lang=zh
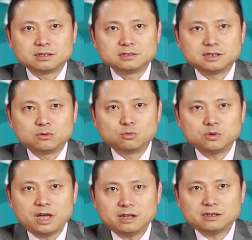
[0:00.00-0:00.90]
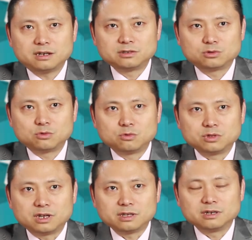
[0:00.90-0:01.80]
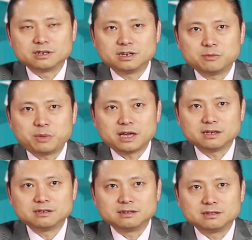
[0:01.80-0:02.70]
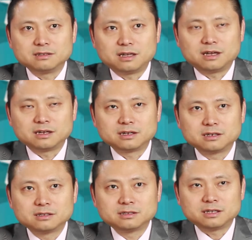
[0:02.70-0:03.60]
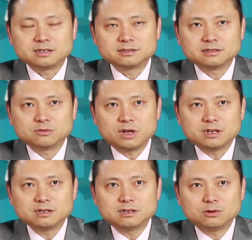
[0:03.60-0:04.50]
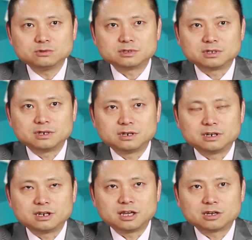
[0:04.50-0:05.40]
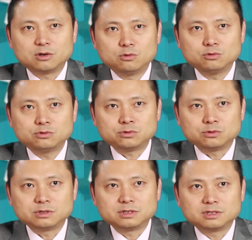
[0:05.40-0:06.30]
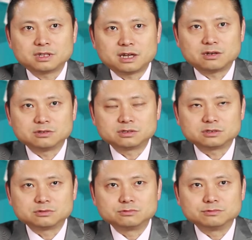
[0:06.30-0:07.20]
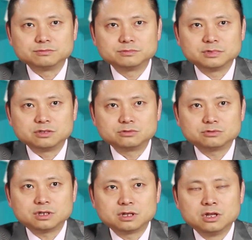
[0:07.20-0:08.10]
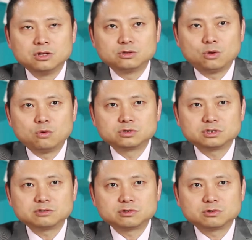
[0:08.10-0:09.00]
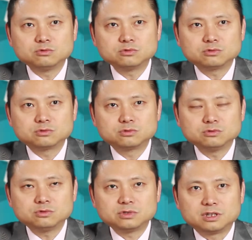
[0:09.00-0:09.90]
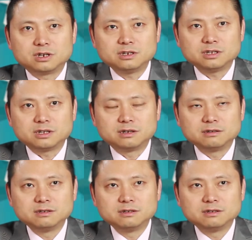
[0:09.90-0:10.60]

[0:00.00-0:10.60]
像乌鸦这样的动物呢，也可以把一个铁丝弯成钩子来钩取它要的食物，也就是说呢，动物制作工工具的能力呢，